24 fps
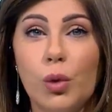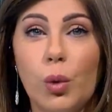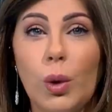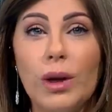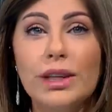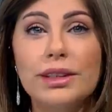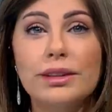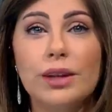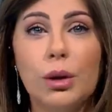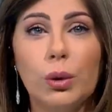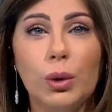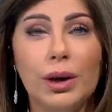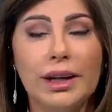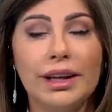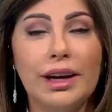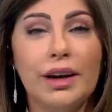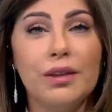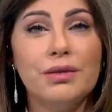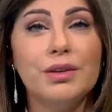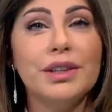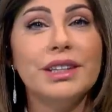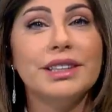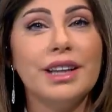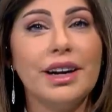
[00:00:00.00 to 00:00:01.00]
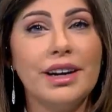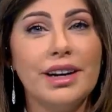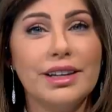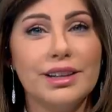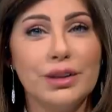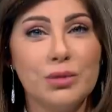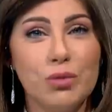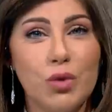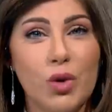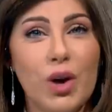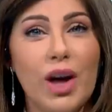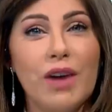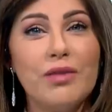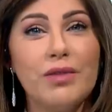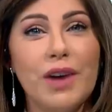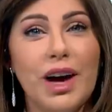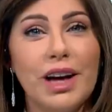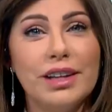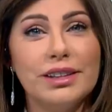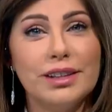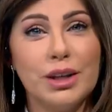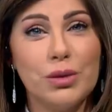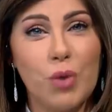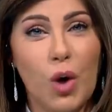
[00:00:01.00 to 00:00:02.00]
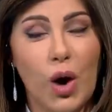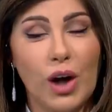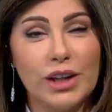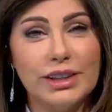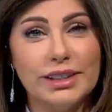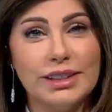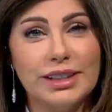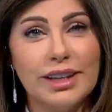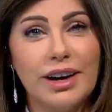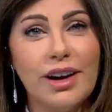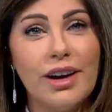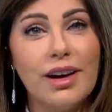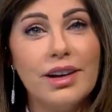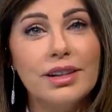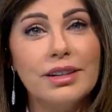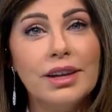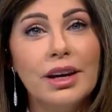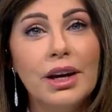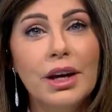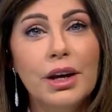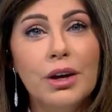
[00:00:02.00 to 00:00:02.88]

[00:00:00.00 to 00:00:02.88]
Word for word: والتوعية في إدارة مكافحة المخدرات